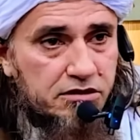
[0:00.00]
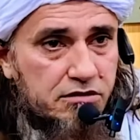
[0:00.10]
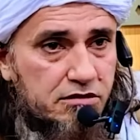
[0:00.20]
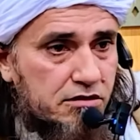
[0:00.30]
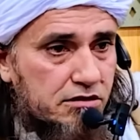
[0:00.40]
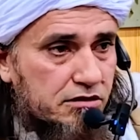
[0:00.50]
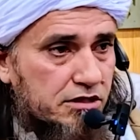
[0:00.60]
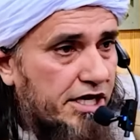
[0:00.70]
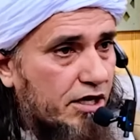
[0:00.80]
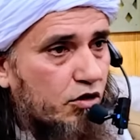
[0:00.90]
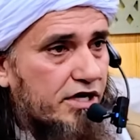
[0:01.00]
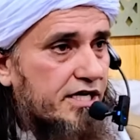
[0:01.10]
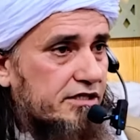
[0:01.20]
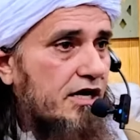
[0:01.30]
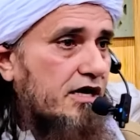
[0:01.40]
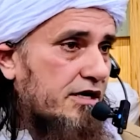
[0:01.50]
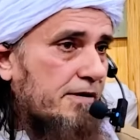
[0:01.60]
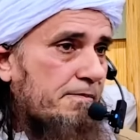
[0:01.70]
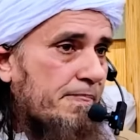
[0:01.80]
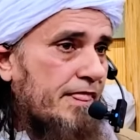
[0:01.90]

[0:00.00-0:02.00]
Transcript: कि एक हो गई है तलाक ना